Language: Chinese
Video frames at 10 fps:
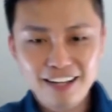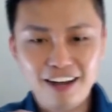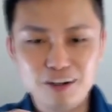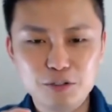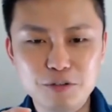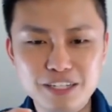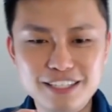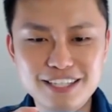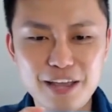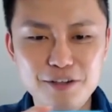好，如果你是
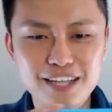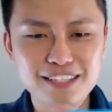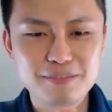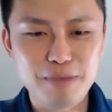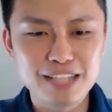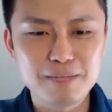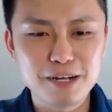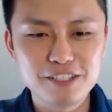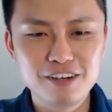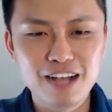财玉山拍钱包
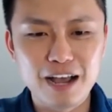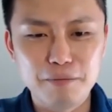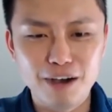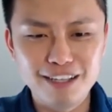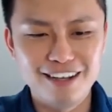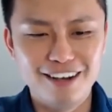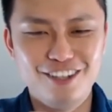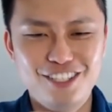信用卡，不好意思啊，